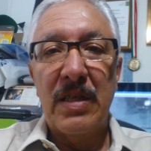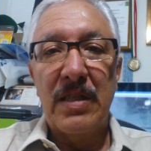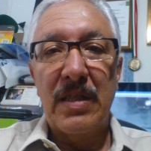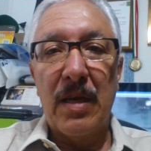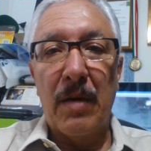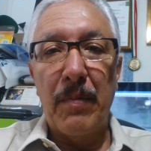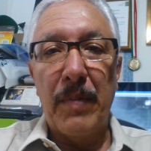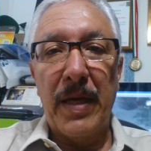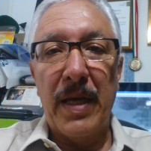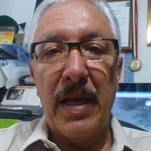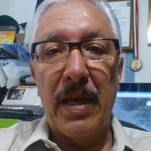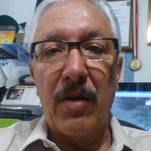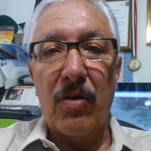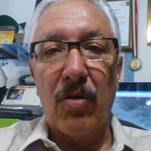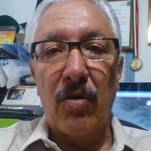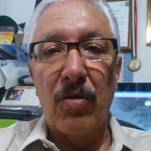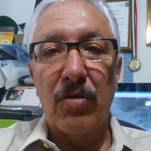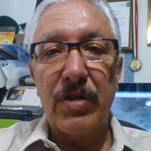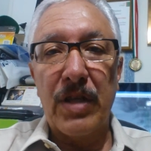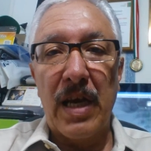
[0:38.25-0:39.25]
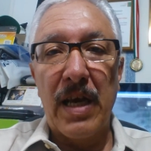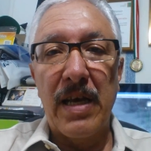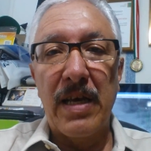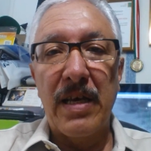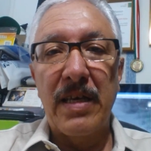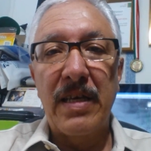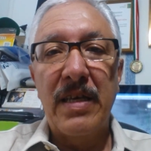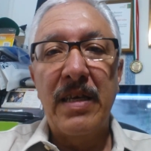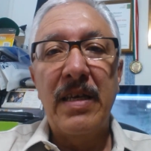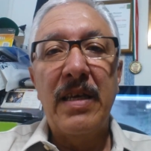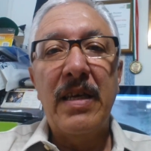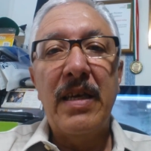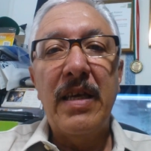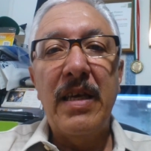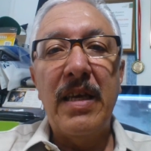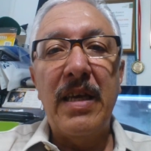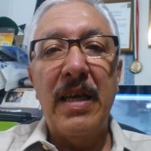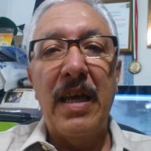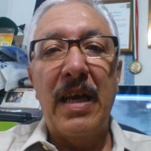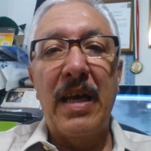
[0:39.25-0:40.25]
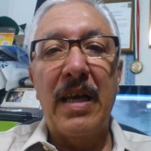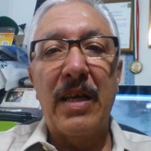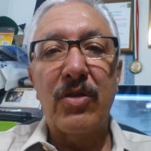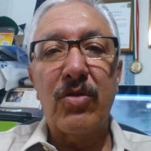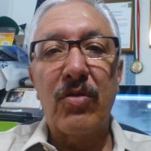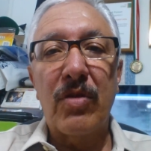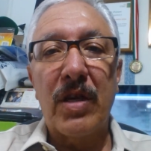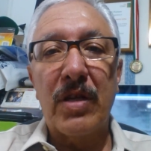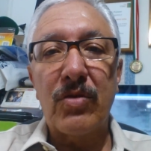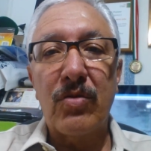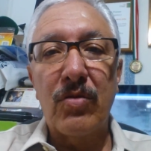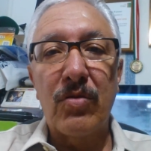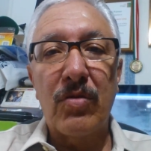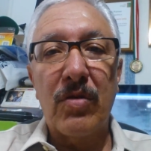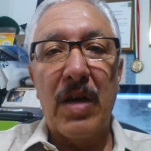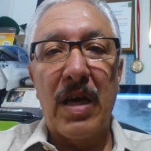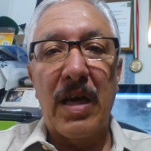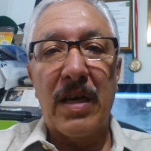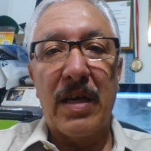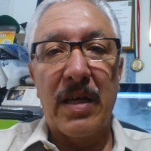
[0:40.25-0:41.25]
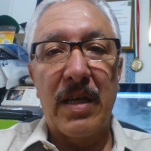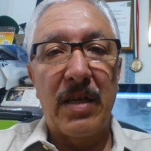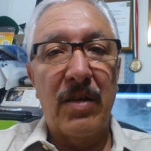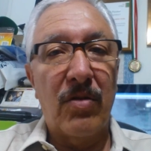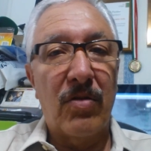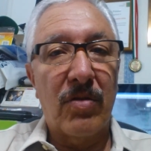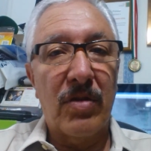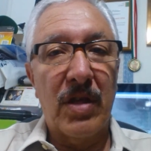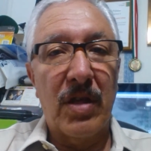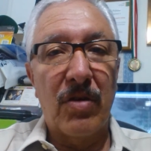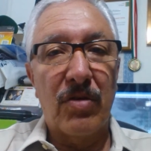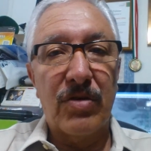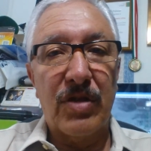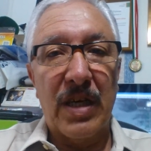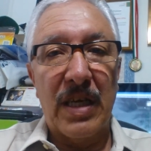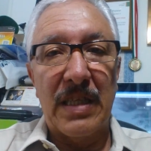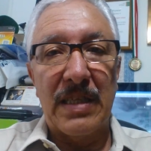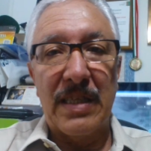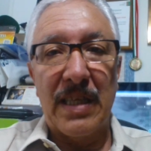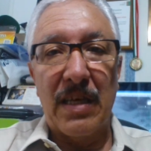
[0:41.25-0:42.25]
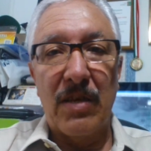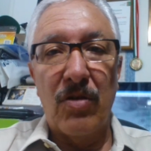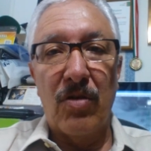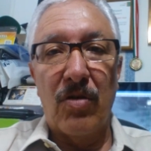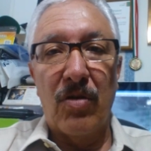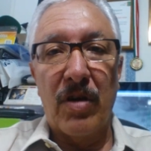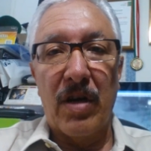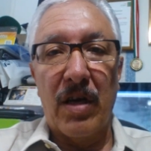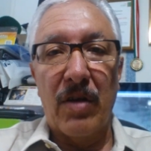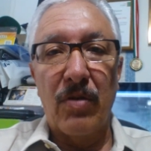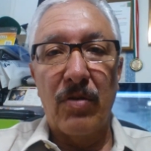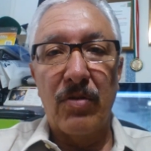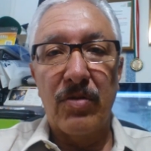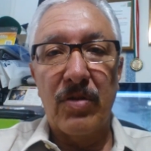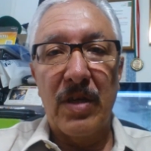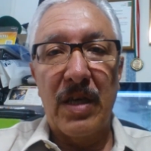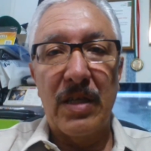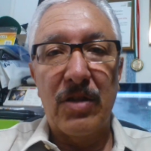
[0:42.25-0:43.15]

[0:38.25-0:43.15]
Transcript: también en Colotlán y en la zona sur alrededor de los 32 grados.